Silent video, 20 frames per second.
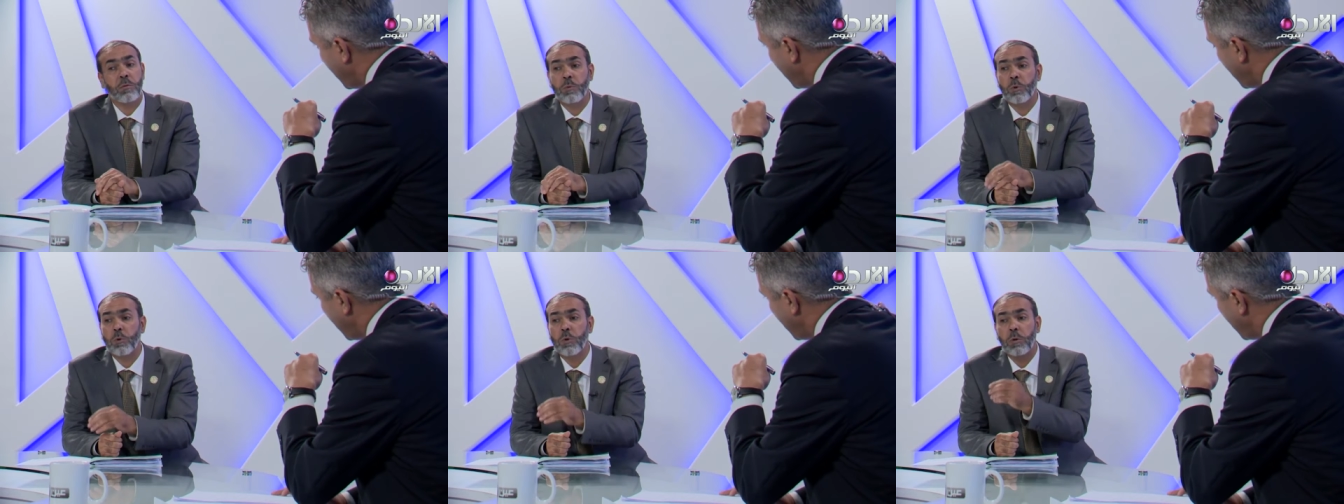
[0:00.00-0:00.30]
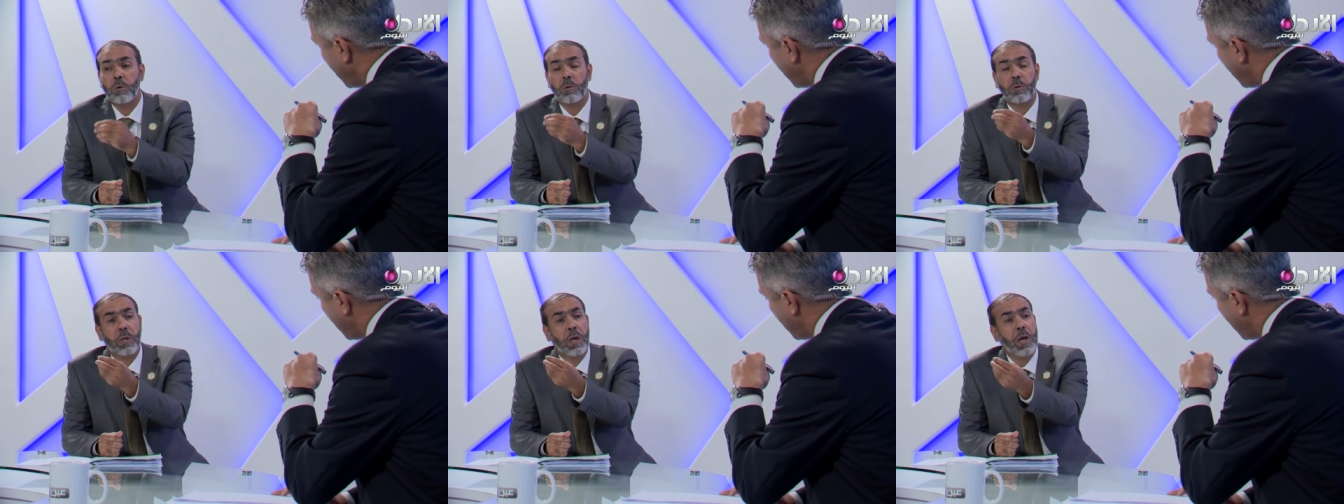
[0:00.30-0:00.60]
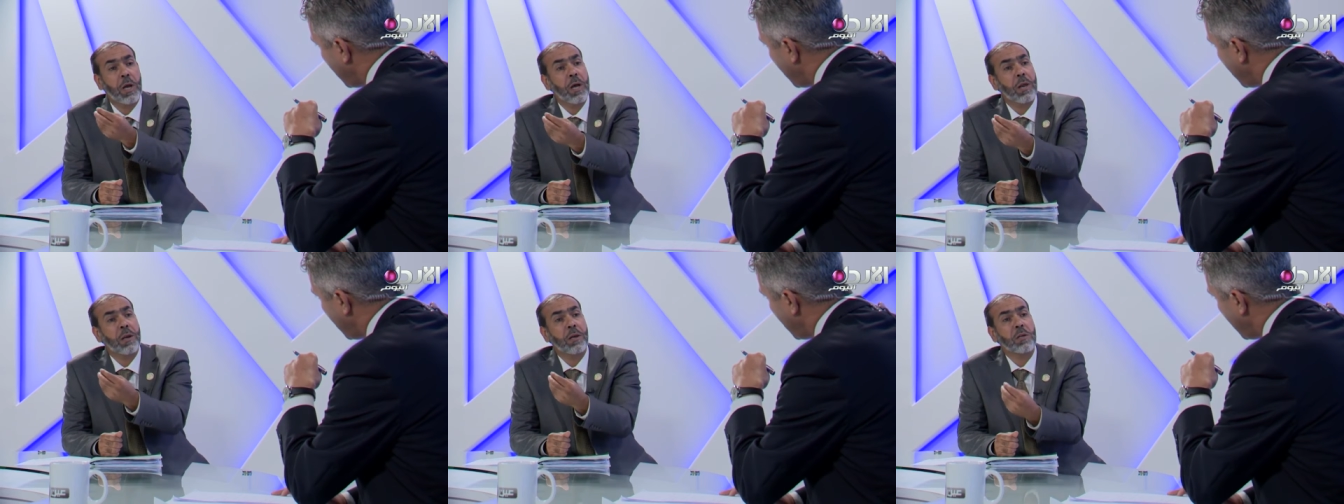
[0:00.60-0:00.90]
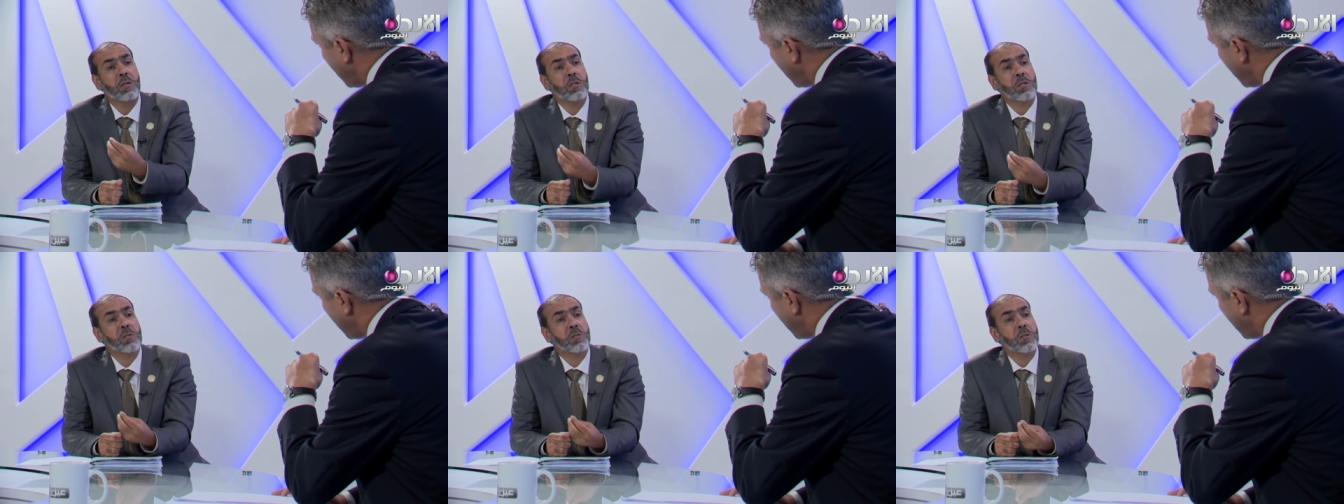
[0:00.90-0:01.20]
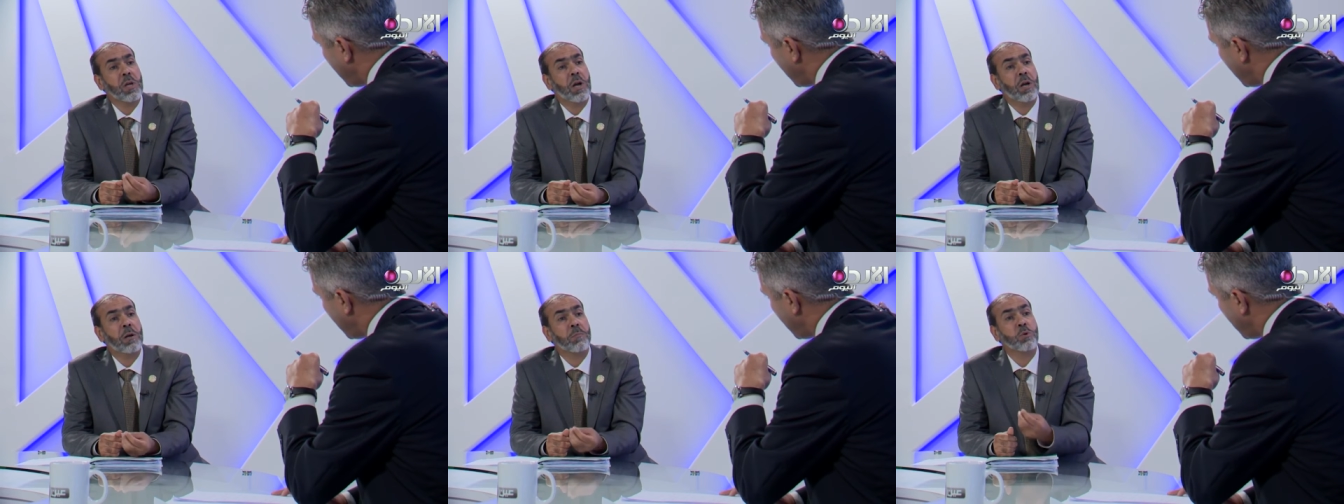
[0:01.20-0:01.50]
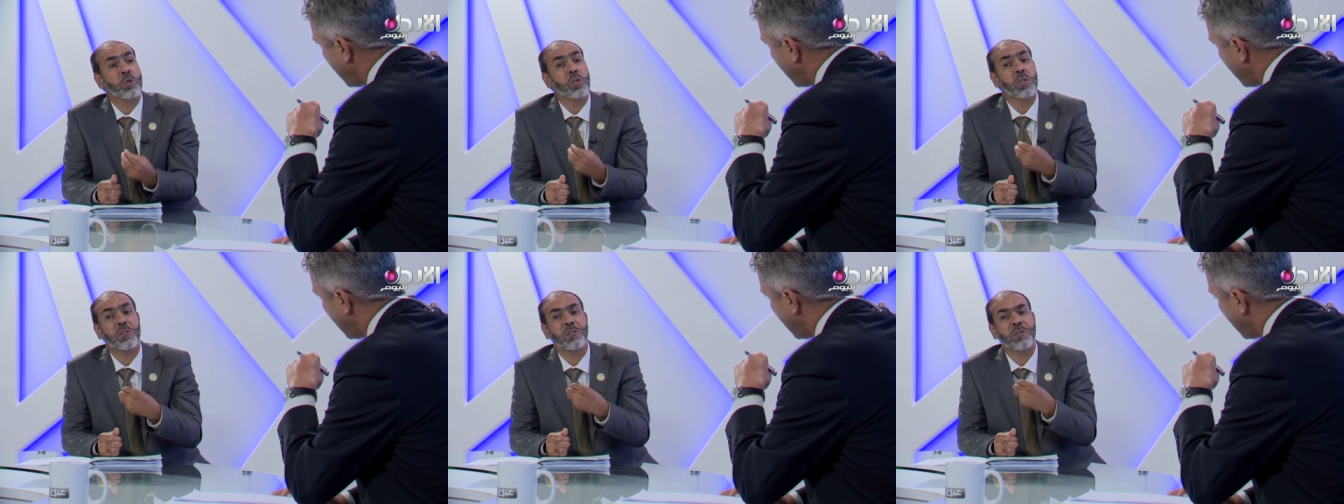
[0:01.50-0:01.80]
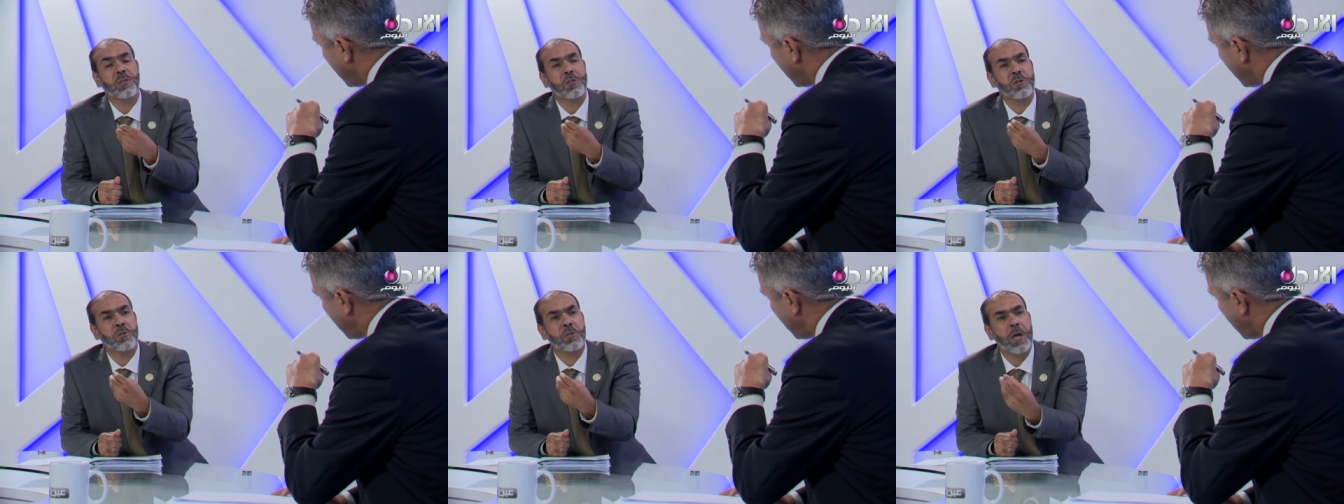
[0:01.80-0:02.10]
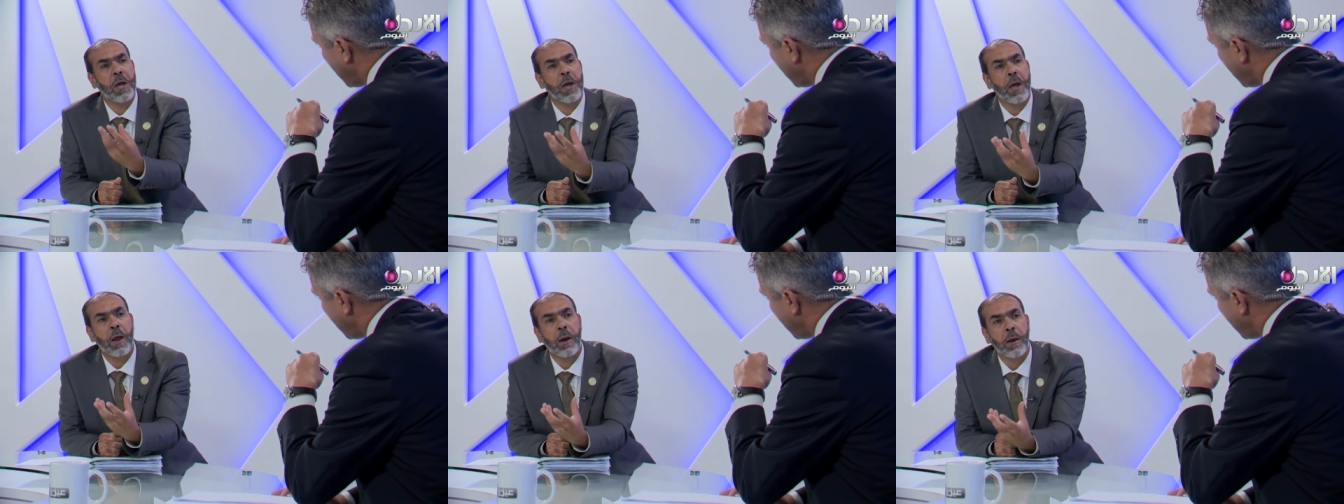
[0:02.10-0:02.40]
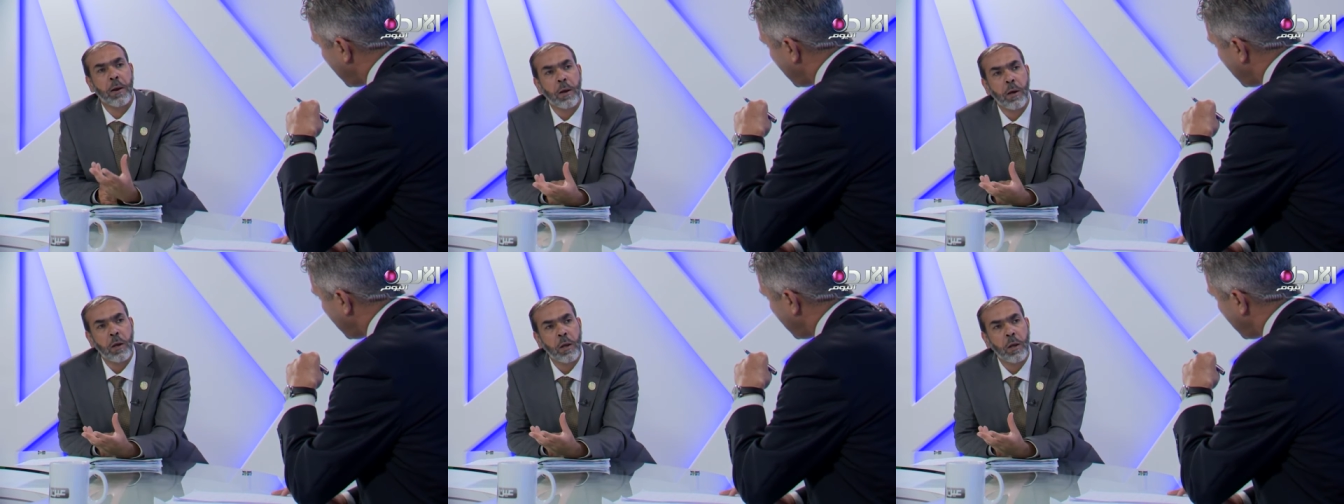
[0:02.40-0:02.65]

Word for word: وبنقول له تعال نجلس ساعة مش استجدان